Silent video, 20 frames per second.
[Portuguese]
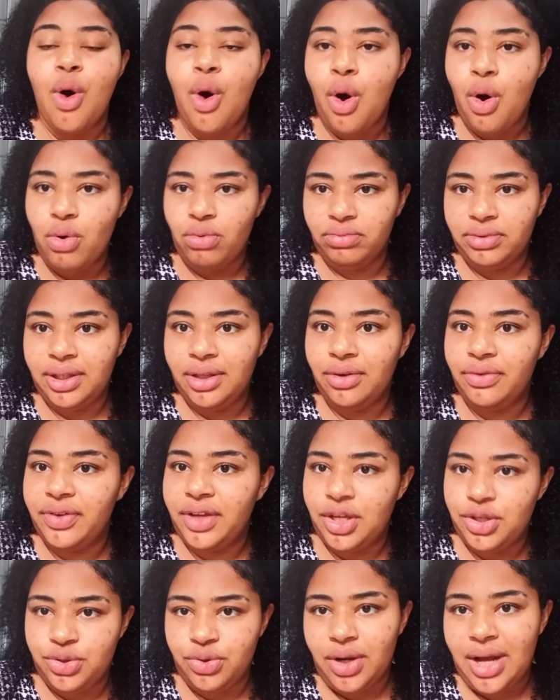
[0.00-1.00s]
Ontem eu
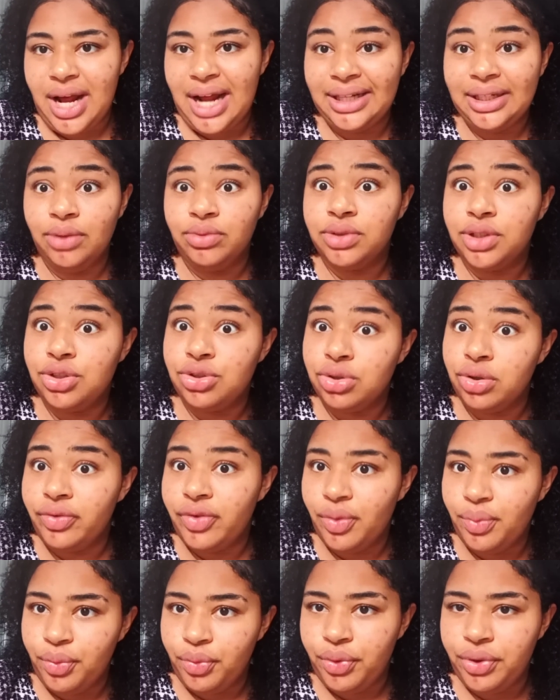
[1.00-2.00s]
fiquei chocada, ontem
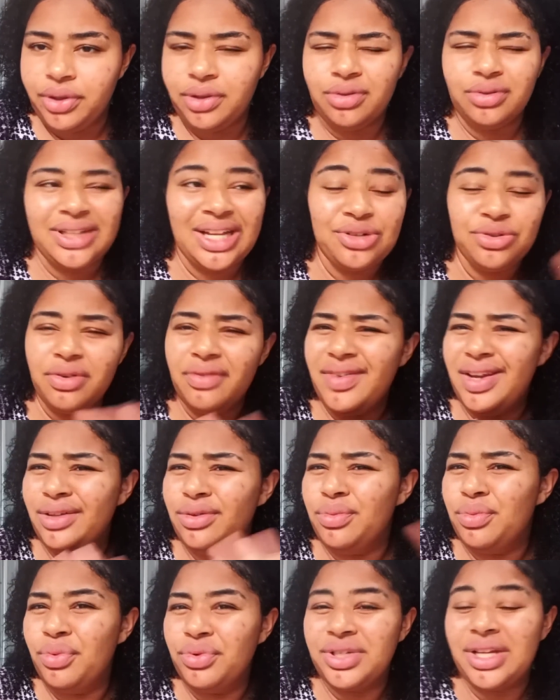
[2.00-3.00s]
choveu muito. Tá
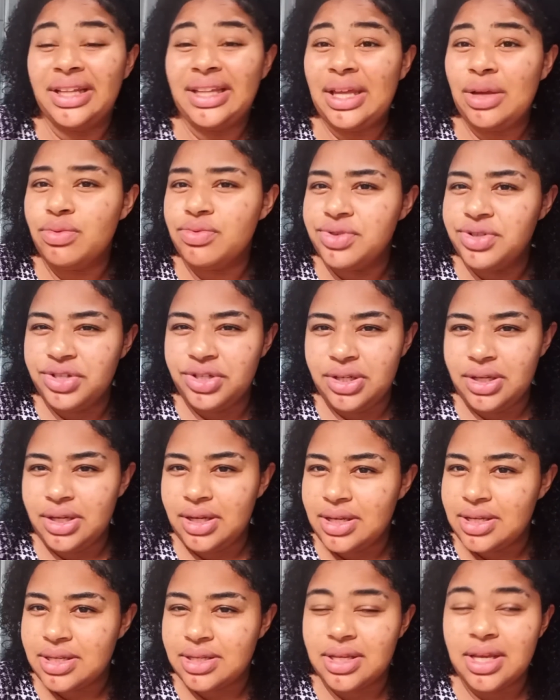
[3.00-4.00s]
chovendo muito, já tem uns
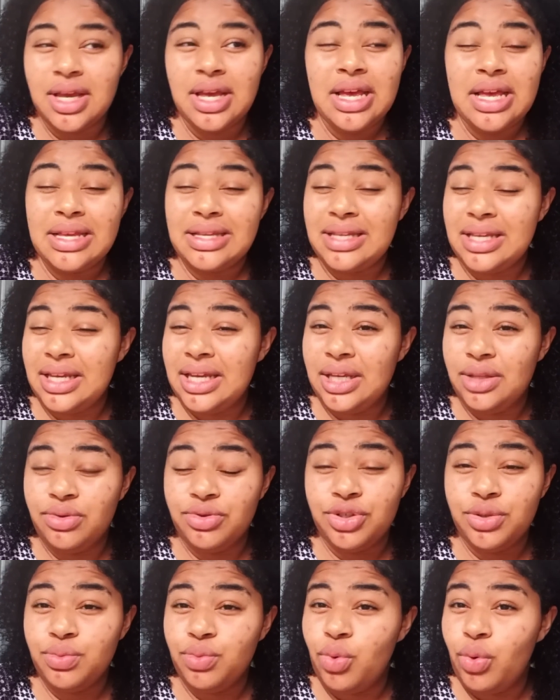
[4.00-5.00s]
dias
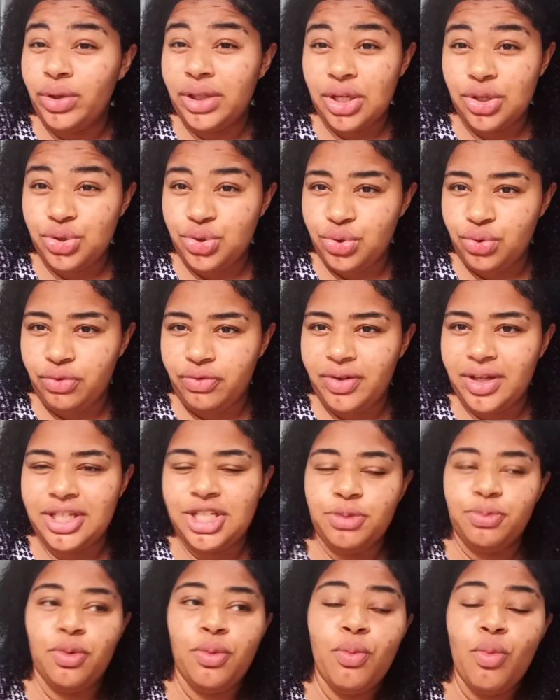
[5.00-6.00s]
seguidos de muita chuva.
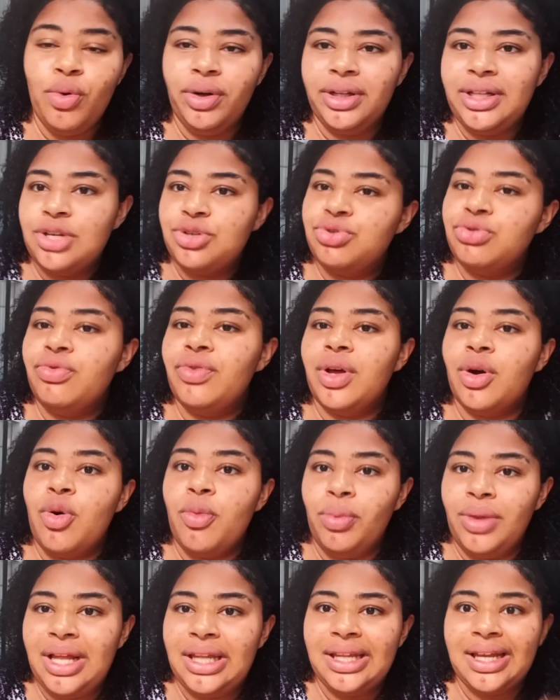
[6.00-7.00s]
Tipo, muita chuva
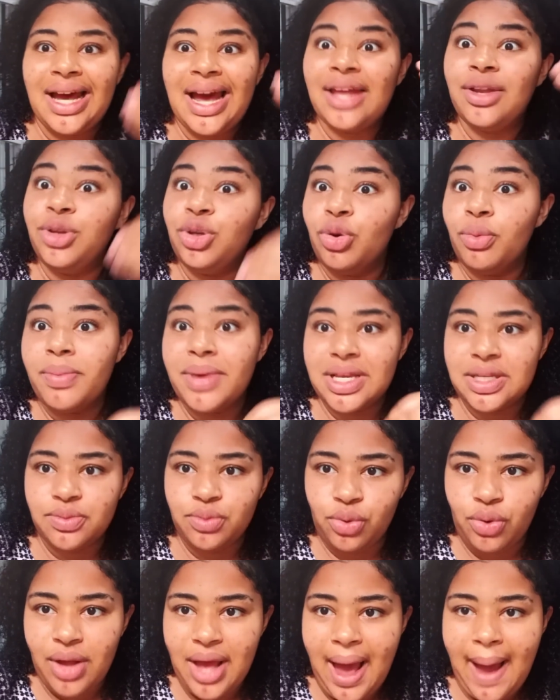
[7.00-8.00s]
acumulada caindo em um
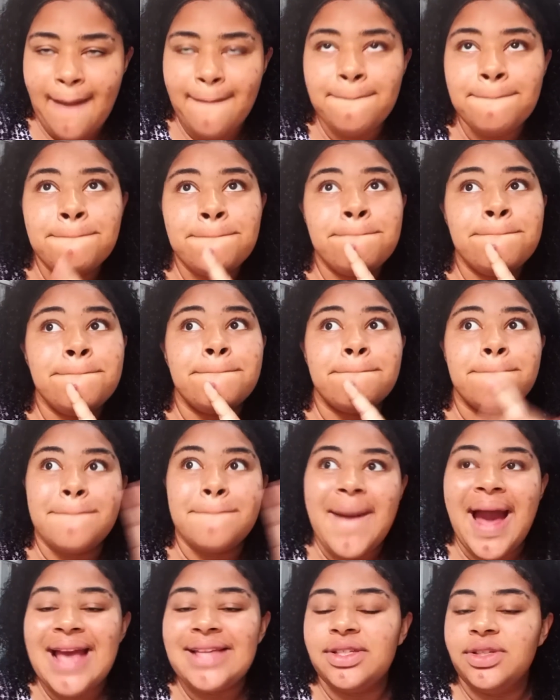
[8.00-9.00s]
mesmo lugar.
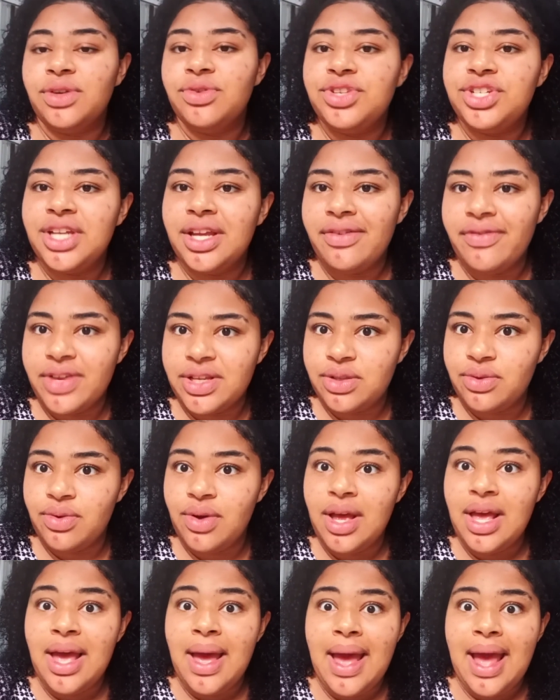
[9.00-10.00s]
Mas eu não tinha
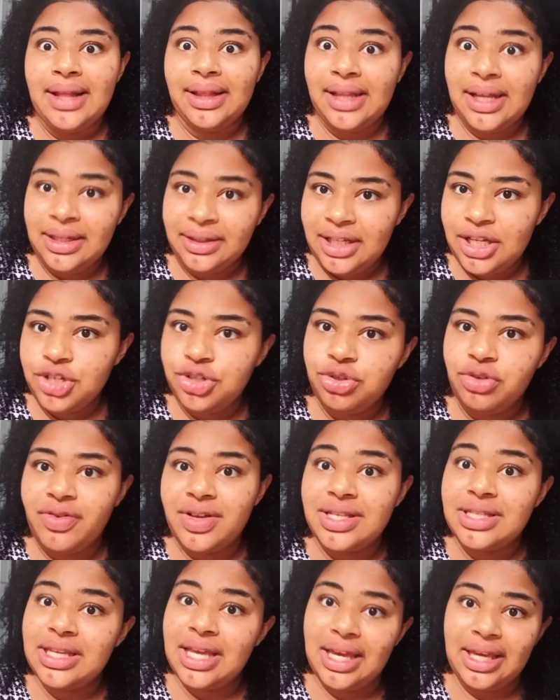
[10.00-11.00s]
visto tanta
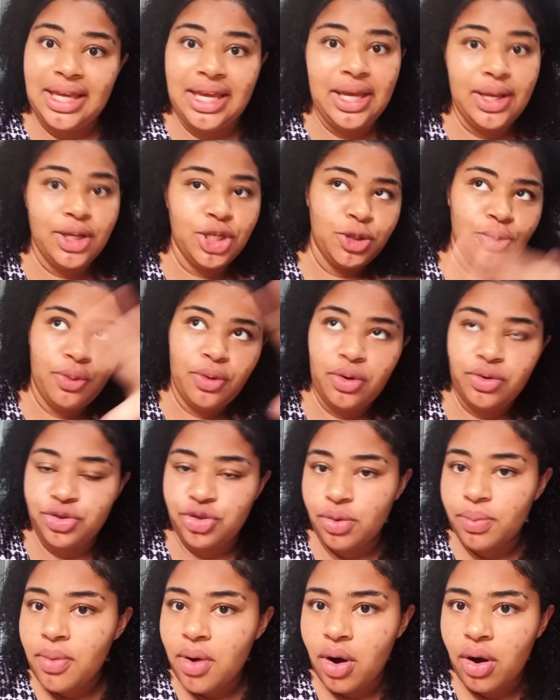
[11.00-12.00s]
chuva assim aqui, tipo,
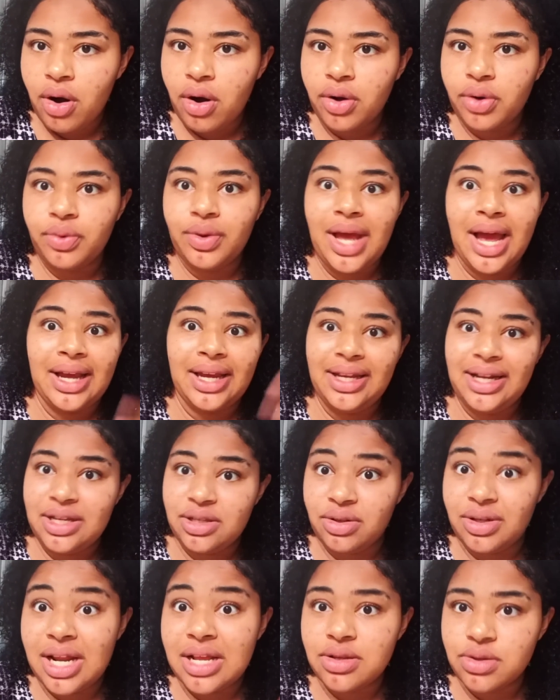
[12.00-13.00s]
onde eu moro, aqui
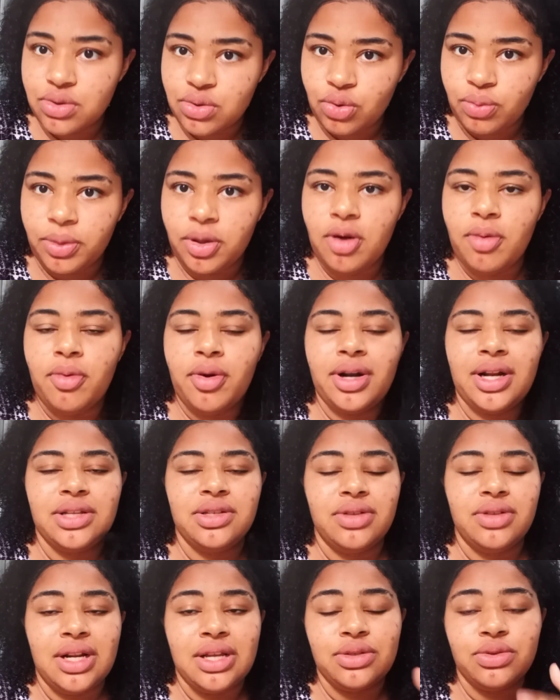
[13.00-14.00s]
na Zona Sul, porque eu moro
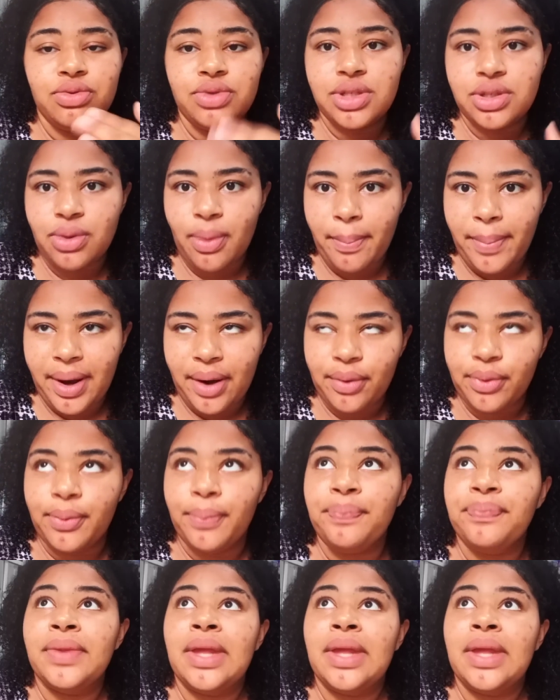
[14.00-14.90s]
na Zona Sul de São Paulo.